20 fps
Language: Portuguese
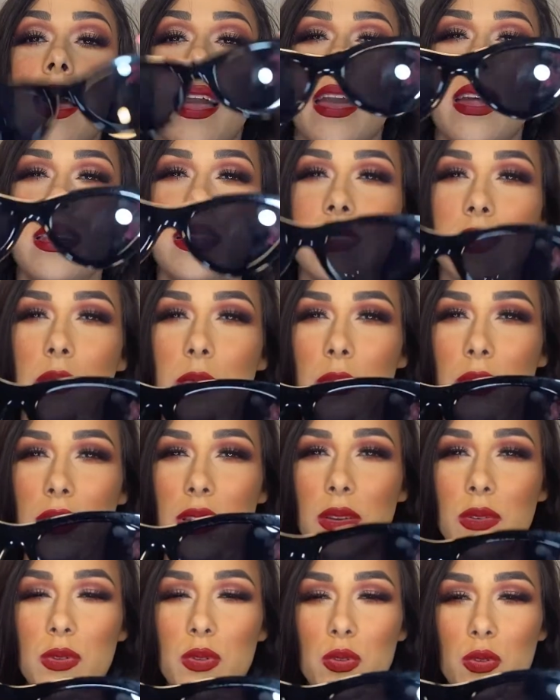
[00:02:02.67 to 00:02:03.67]
Eles estão um
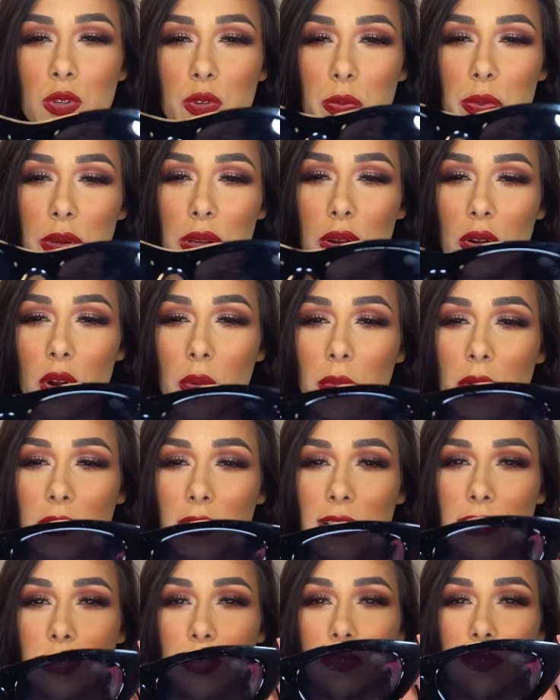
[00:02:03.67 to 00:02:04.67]
pouquinho sujos, porque como eu
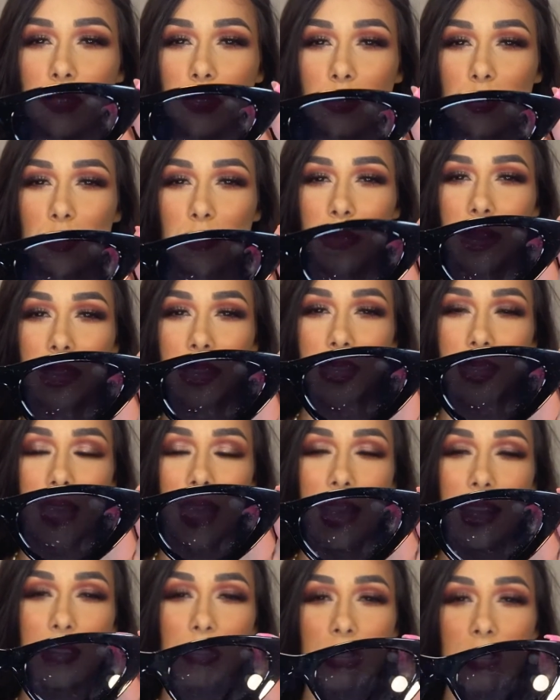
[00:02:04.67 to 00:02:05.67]
faço vídeo de
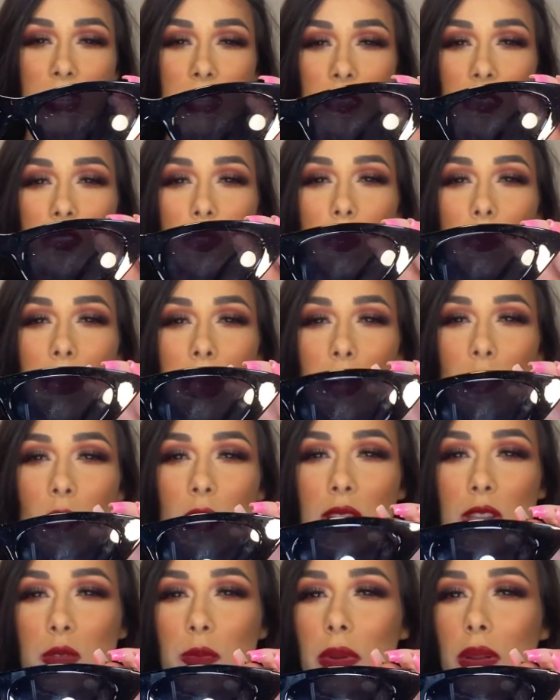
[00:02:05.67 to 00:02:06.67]
maquiagem, às vezes eu pego
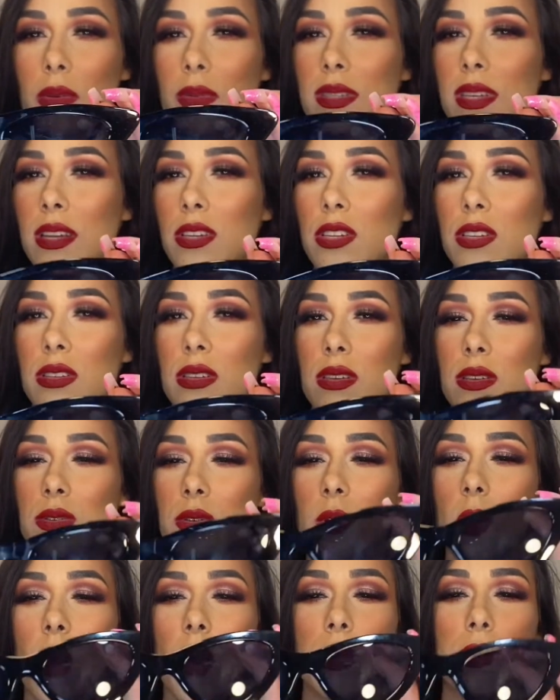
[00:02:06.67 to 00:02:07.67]
eles para usar de
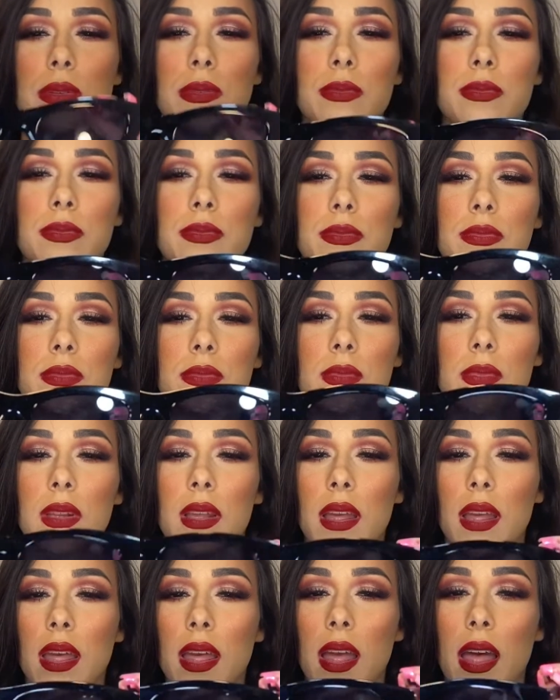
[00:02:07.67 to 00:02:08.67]
acessório,
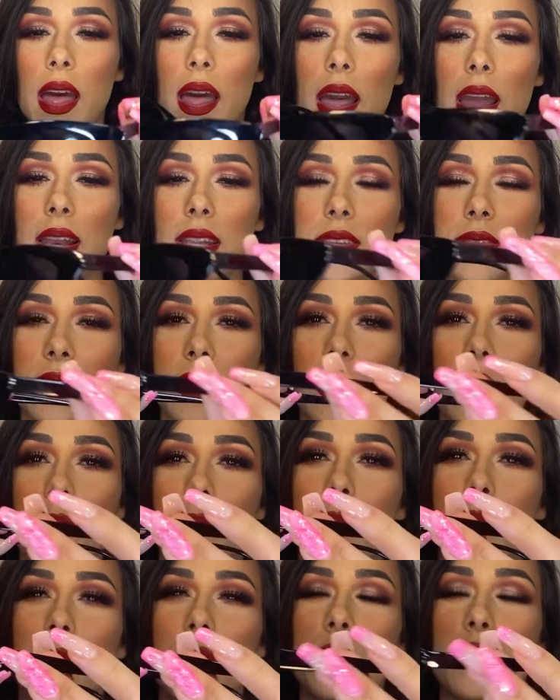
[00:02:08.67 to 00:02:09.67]
aí eles ficam um
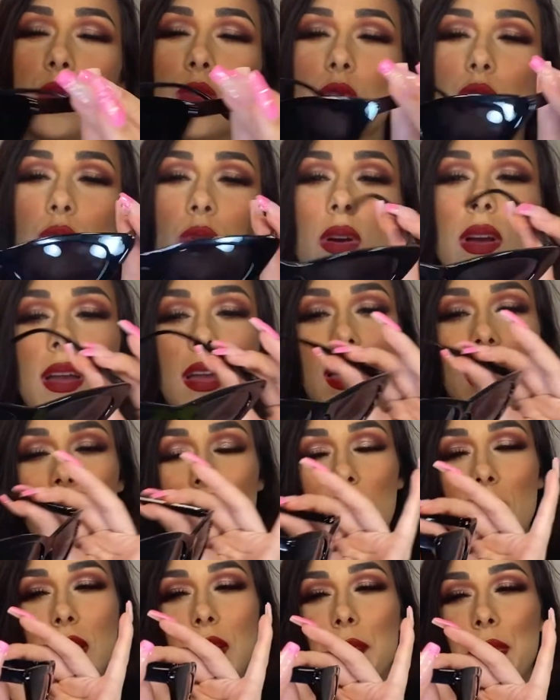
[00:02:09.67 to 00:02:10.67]
pouco sujos.
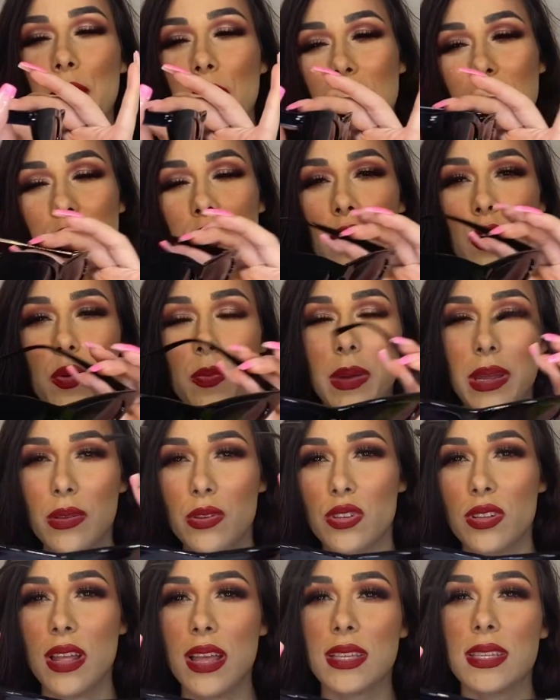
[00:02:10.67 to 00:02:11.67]
Eu lembro que eles foram menos
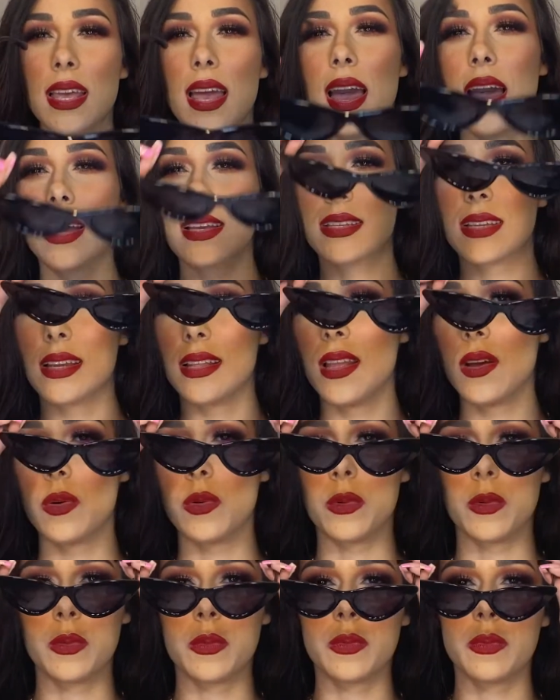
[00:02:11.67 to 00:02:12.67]
de 10 reais cada um.
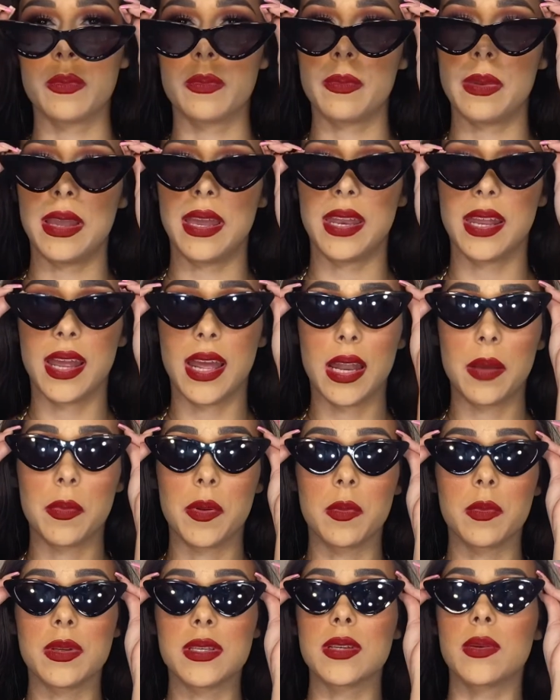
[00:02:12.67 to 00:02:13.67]
Peguei naquela
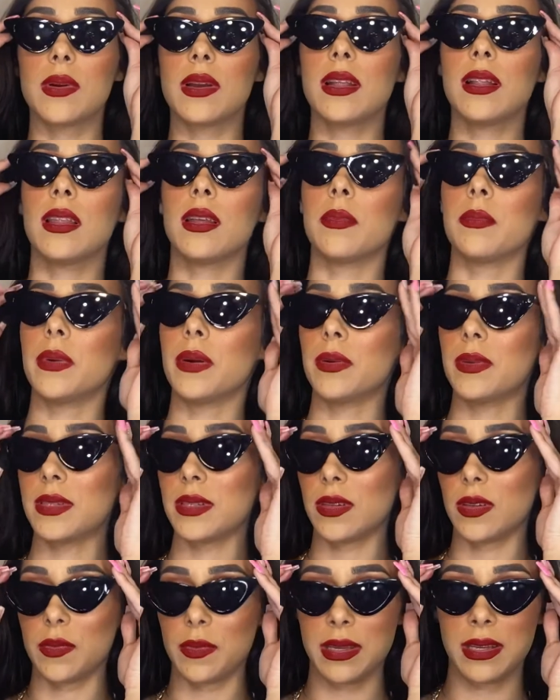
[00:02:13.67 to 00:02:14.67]
promoção relâmpago, se
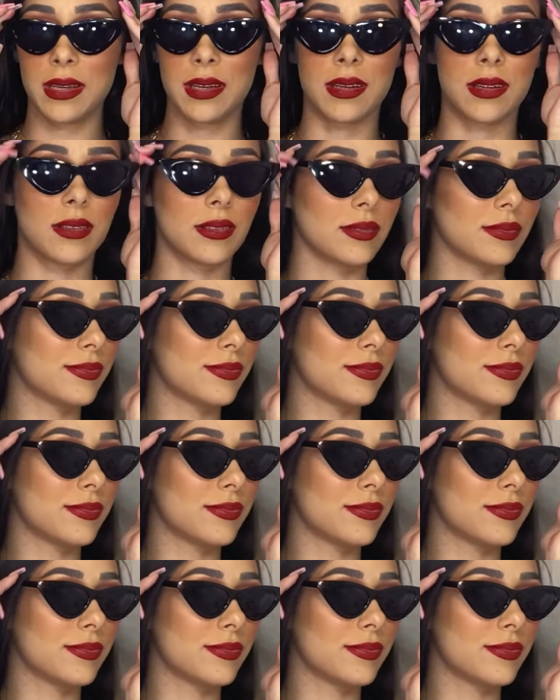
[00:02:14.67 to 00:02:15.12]
eu não me engano.